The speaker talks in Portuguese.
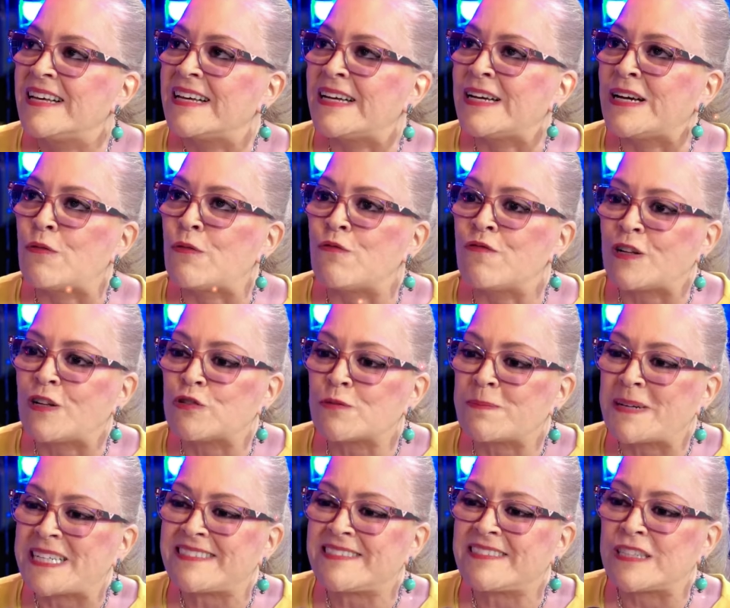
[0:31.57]
eh, um valor
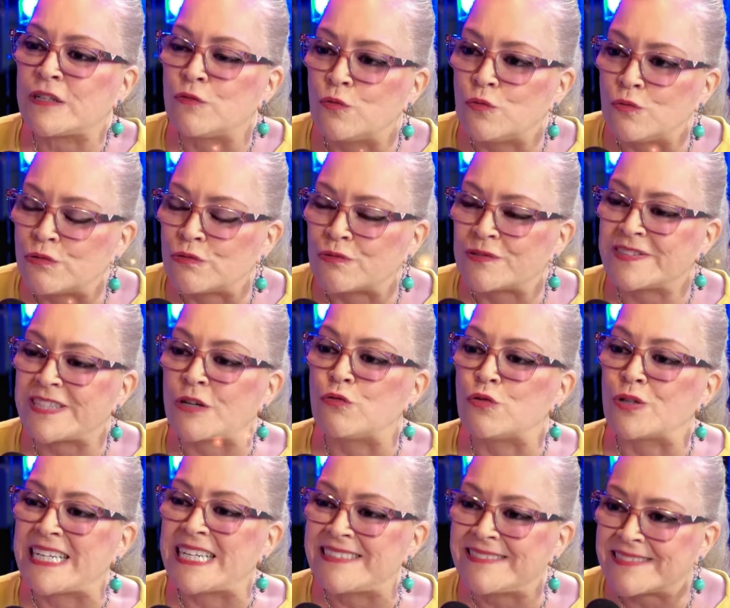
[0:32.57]
mais seguro,
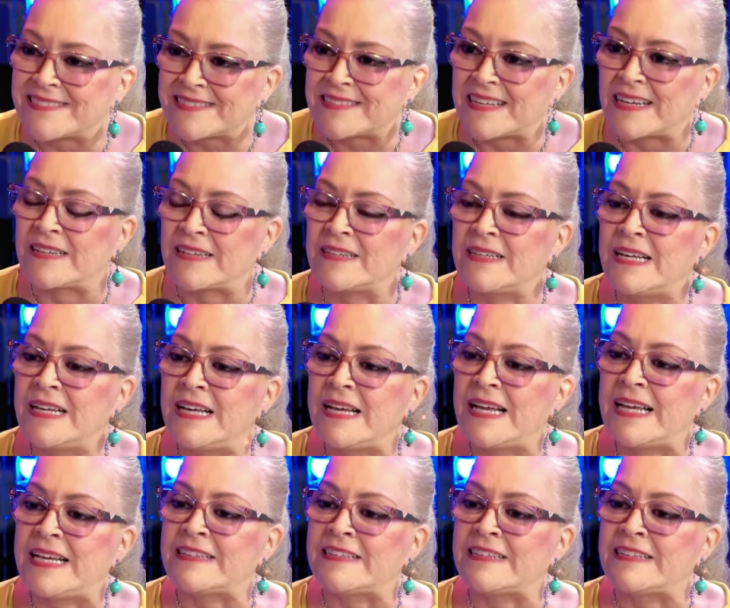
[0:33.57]
segurança. Sim.